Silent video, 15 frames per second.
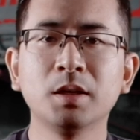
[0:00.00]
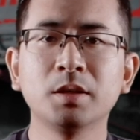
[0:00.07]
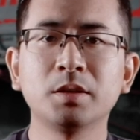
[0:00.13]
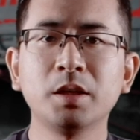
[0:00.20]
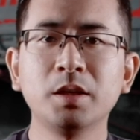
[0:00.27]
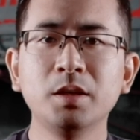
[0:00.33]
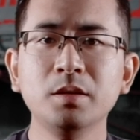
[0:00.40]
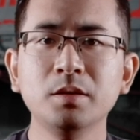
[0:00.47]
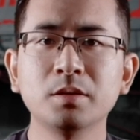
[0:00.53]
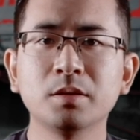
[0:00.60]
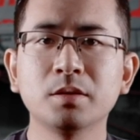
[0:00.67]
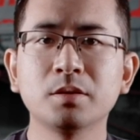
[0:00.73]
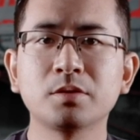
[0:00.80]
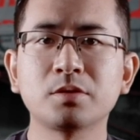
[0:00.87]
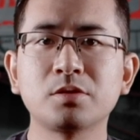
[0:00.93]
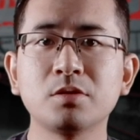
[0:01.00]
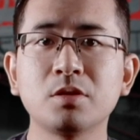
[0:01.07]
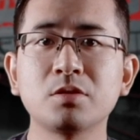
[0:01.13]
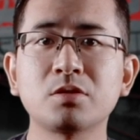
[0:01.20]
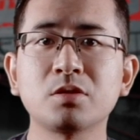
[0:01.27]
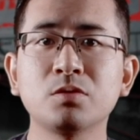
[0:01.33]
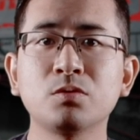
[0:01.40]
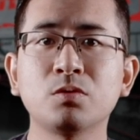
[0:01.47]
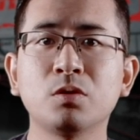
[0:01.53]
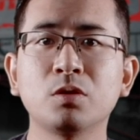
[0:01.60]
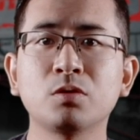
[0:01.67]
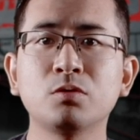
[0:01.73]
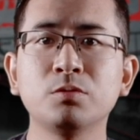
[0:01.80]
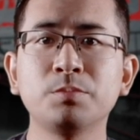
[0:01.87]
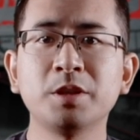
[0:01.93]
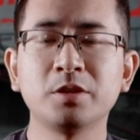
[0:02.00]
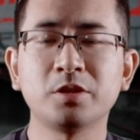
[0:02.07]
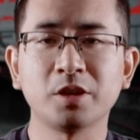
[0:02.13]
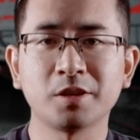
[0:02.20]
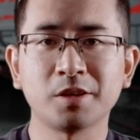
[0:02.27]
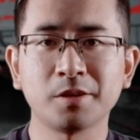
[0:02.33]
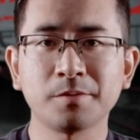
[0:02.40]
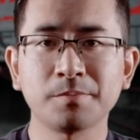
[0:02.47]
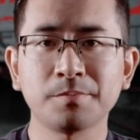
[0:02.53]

第一，此人生活孤僻节俭；